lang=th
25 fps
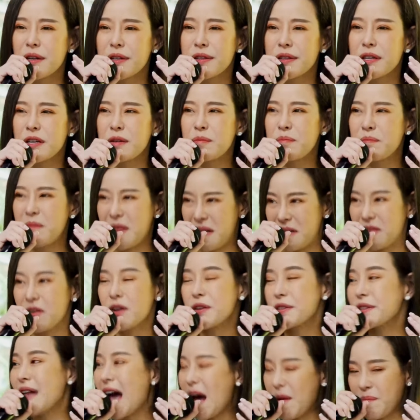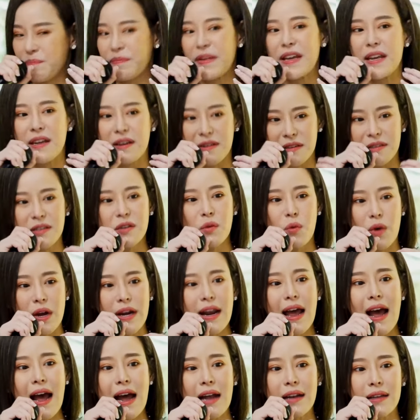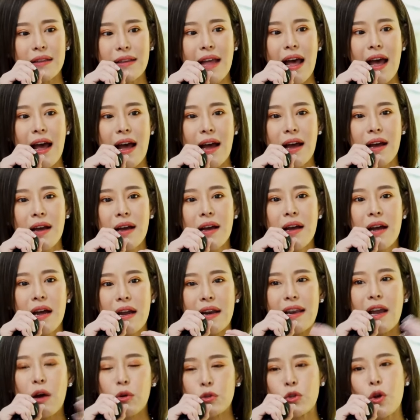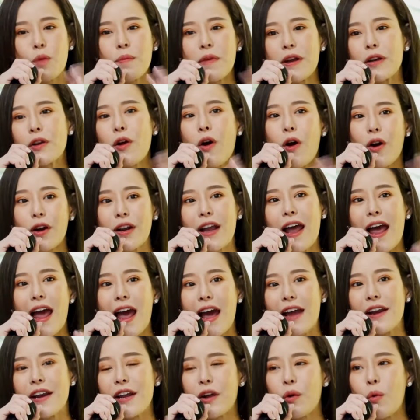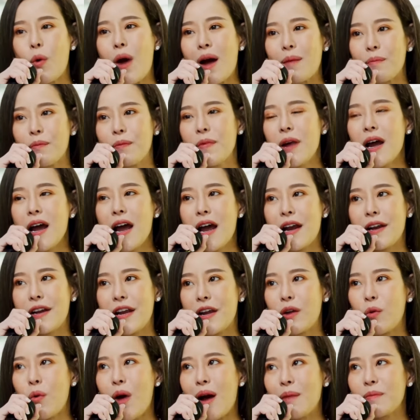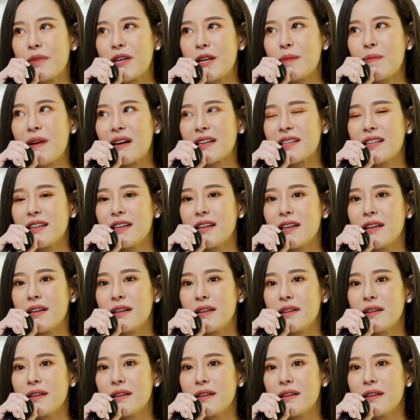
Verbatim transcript: ซึ่งมันก็สามปีก็ถือว่านานแต่เราต้องไม่ท้อแท้ในความในความที่บางที